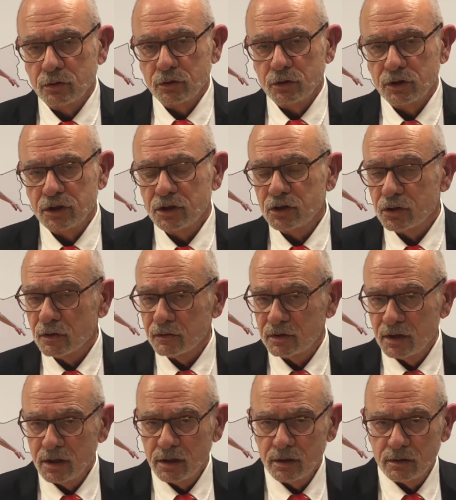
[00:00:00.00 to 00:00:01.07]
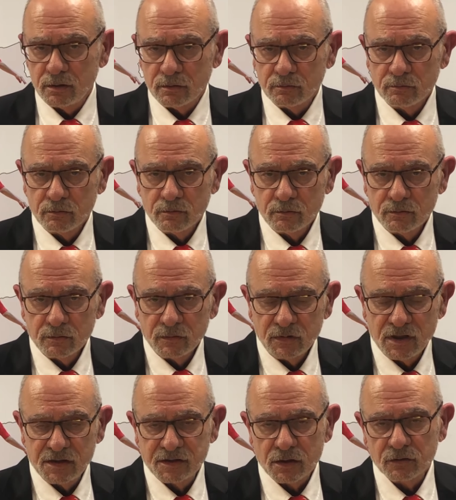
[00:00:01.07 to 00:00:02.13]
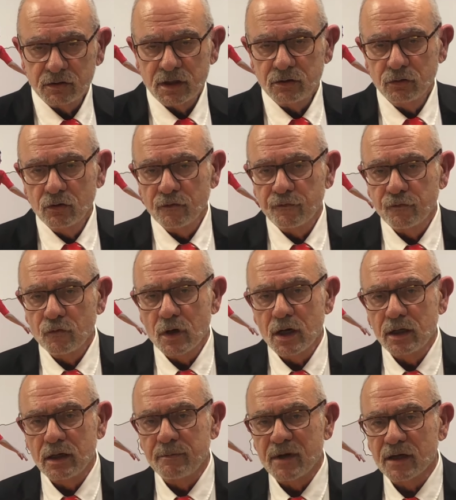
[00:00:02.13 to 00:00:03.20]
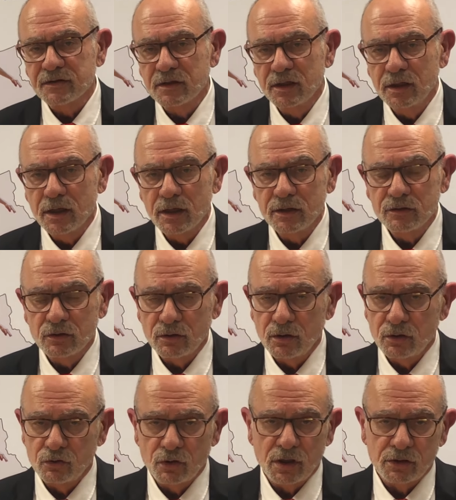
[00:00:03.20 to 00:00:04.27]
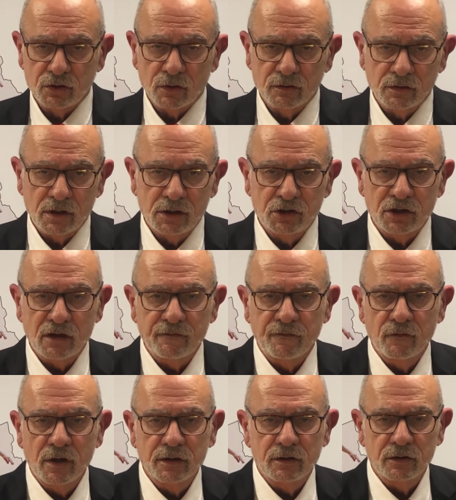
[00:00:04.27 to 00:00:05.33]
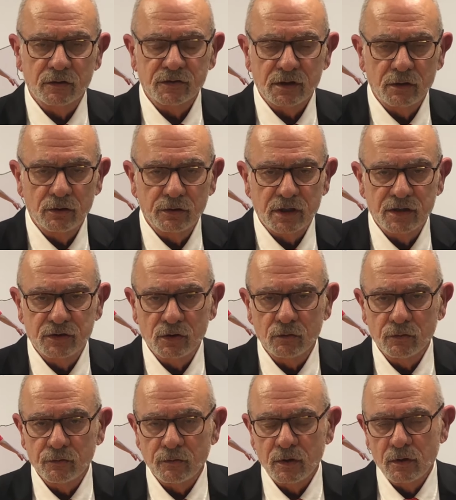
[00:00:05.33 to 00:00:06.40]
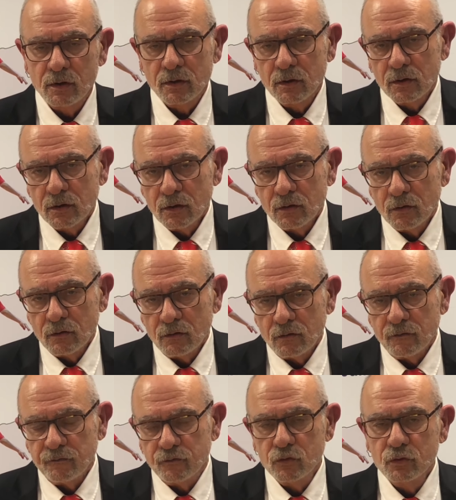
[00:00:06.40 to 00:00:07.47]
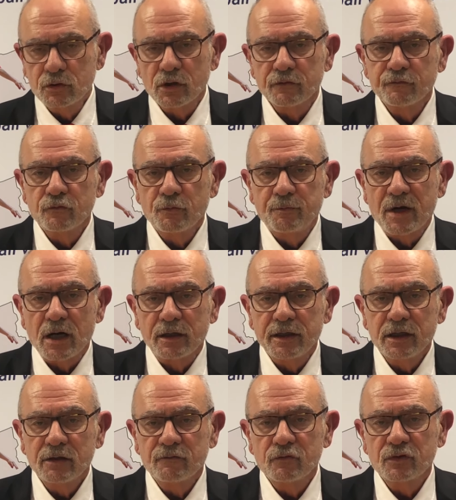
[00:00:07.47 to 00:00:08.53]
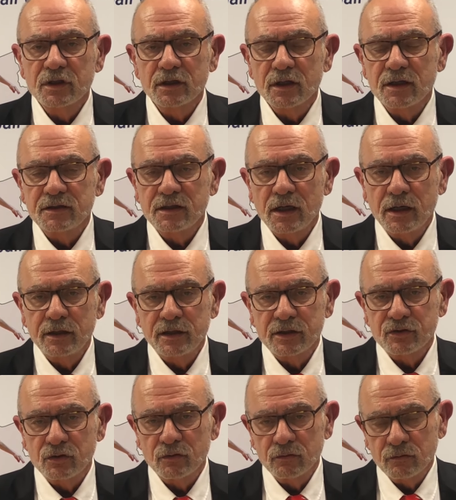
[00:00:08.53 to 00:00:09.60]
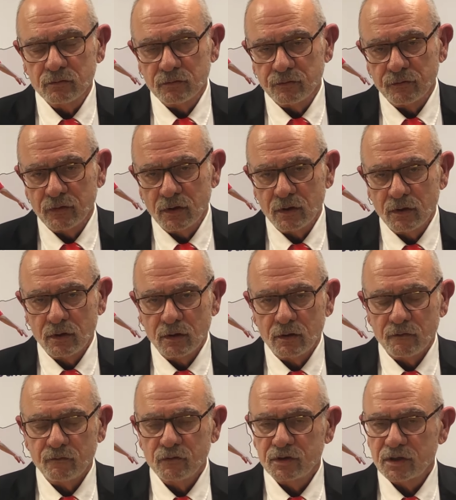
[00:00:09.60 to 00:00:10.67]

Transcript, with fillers: j'ai chanté des centaines de fois la Marseillaise, et je la chanterai chaque fois qu'il en sera l'occasion. Vous, quand vous parlez, que vous adressez à la nation, vous